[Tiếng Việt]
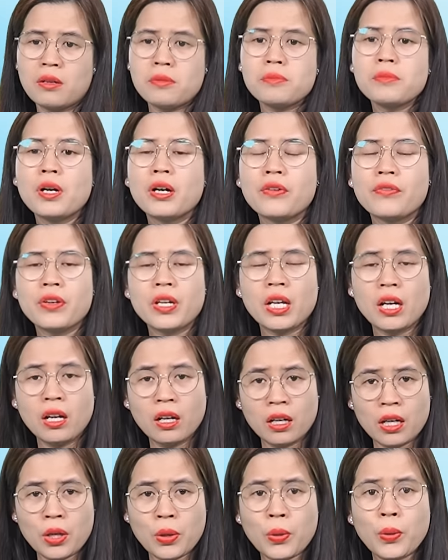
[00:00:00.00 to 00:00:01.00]
bởi vì
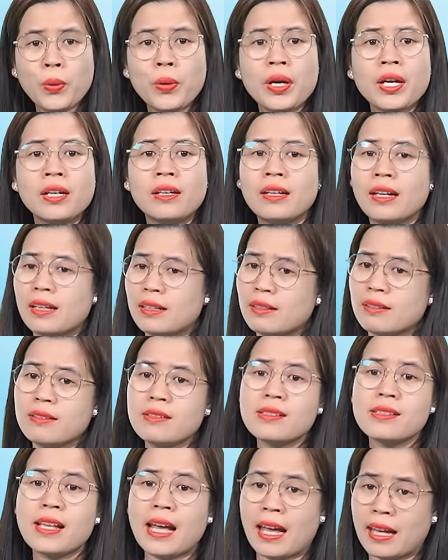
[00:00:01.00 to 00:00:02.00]
lời khuyên là thứ
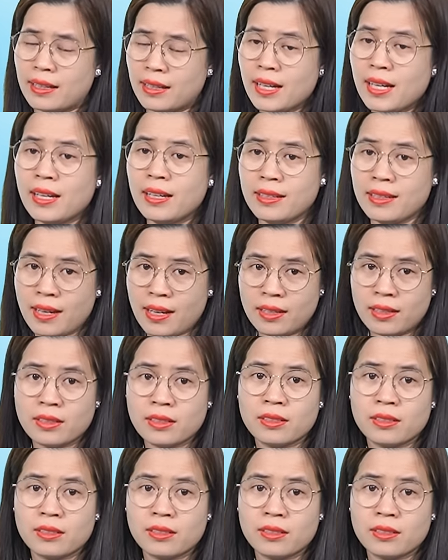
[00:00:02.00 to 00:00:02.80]
rẻ tiền nhất